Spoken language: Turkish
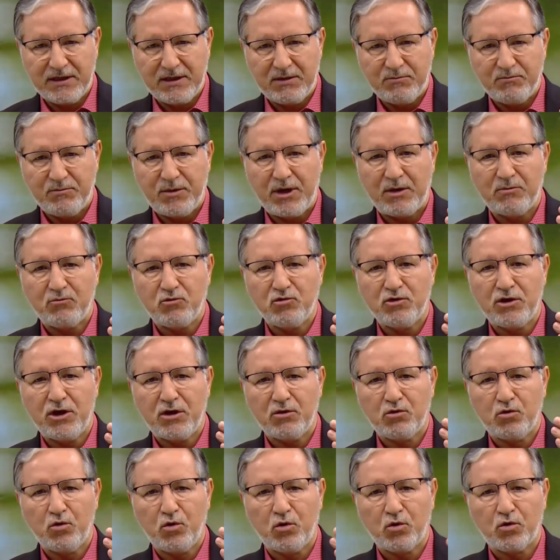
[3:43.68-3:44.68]
Ben bundan
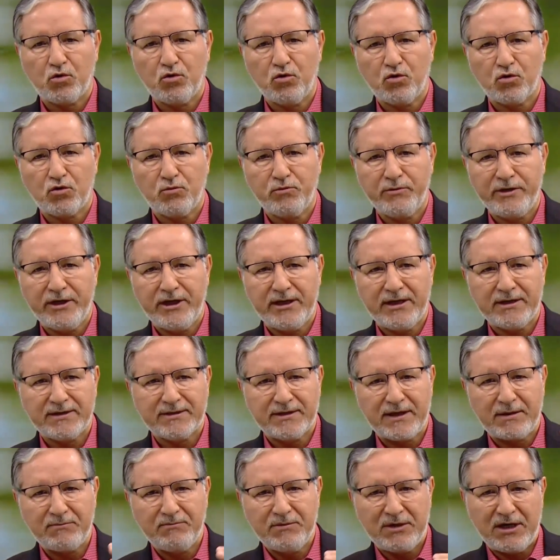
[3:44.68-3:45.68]
korkuyorum diyerek
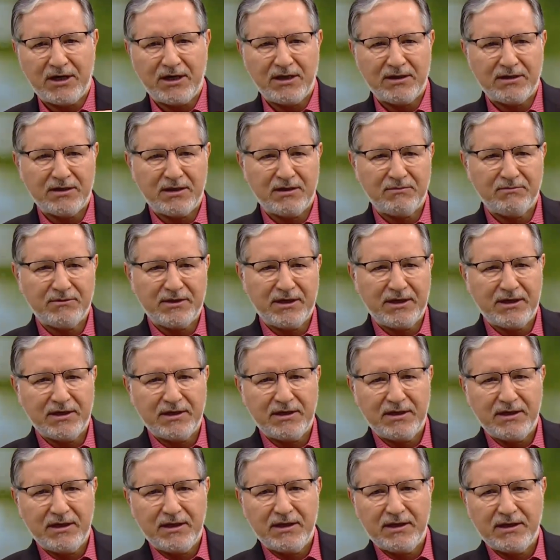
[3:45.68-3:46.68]
sen bir anlamda
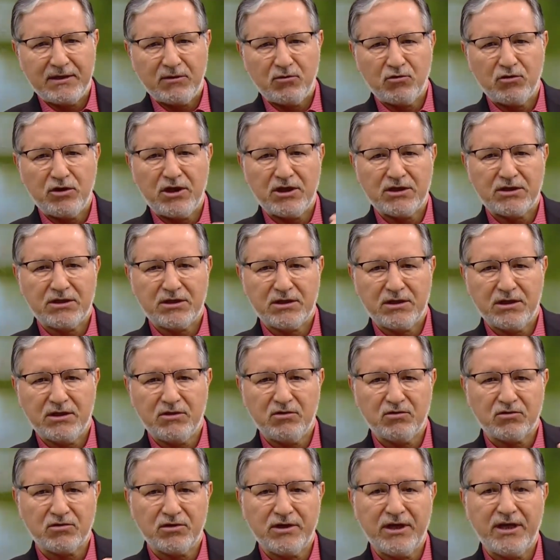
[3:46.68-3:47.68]
günah
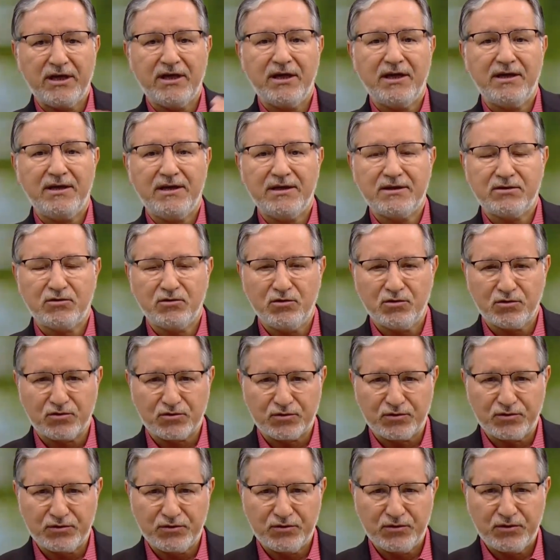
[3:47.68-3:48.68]
çıkarıyorsun,
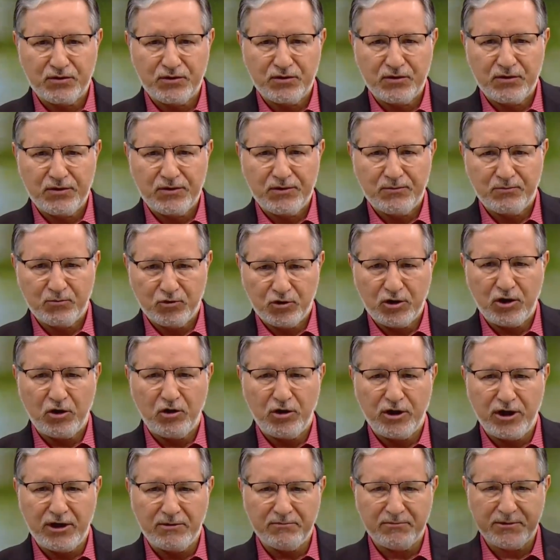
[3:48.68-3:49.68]
helalleşiyorsun. Bu da
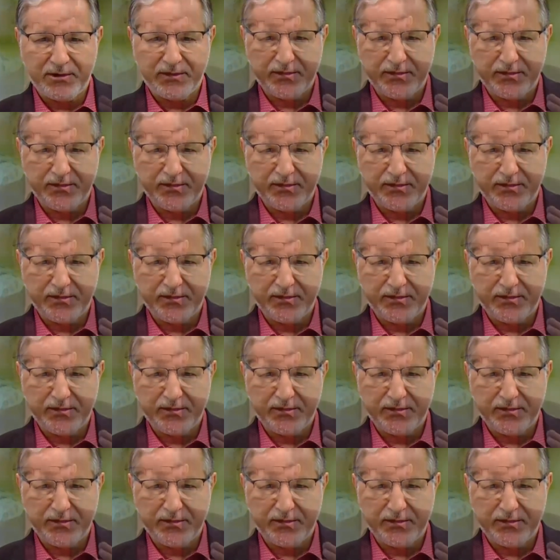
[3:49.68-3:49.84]
önemli.